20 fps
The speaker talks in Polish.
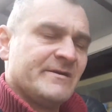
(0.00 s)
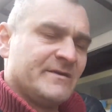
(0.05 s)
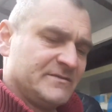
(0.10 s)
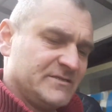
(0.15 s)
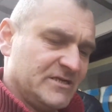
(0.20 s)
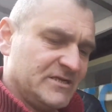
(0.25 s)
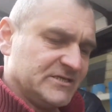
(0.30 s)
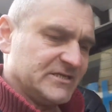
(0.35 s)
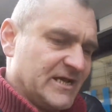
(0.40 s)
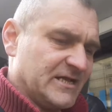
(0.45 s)

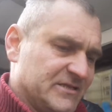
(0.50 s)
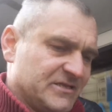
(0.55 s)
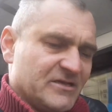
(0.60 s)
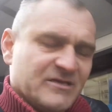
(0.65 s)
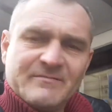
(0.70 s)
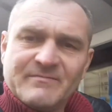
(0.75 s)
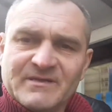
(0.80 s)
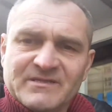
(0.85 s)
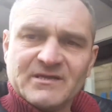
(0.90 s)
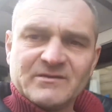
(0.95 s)
Delikatnie,
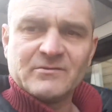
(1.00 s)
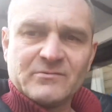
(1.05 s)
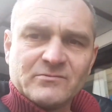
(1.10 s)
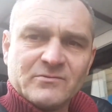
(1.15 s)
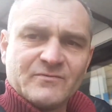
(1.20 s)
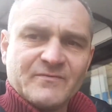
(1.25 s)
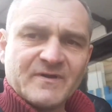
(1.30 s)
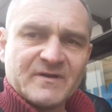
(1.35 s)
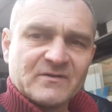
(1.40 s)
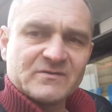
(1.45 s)
nie będę
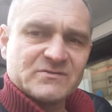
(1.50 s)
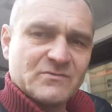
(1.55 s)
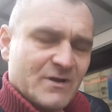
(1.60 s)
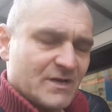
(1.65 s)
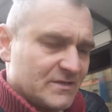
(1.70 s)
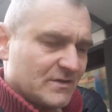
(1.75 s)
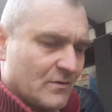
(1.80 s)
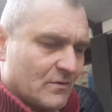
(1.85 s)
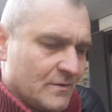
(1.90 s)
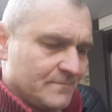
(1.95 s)
gruntówek
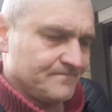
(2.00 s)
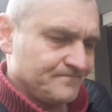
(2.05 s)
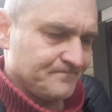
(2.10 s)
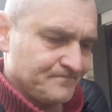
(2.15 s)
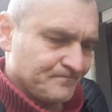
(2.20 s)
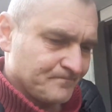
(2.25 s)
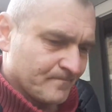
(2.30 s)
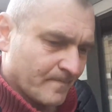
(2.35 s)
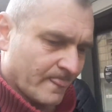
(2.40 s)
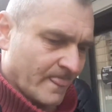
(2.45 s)
rozkładał.
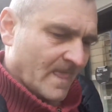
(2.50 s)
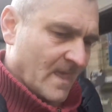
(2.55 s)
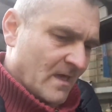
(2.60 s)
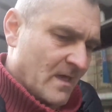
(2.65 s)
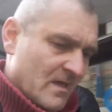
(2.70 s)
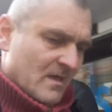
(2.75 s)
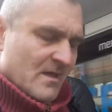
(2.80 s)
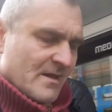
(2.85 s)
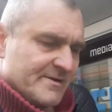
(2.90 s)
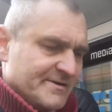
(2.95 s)

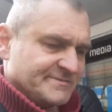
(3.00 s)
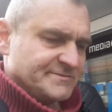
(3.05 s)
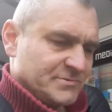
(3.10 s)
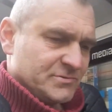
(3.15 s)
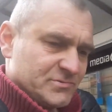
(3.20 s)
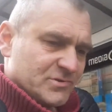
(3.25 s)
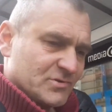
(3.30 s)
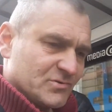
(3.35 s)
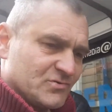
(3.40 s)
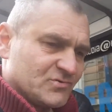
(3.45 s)

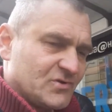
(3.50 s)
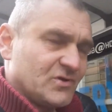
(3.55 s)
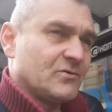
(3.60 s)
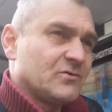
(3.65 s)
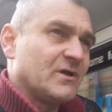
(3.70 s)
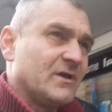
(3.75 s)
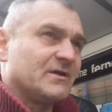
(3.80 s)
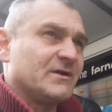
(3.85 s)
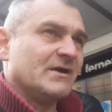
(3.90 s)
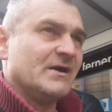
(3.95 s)
Jutro już
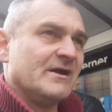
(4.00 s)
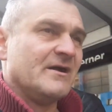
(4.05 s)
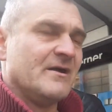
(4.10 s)
wtorek.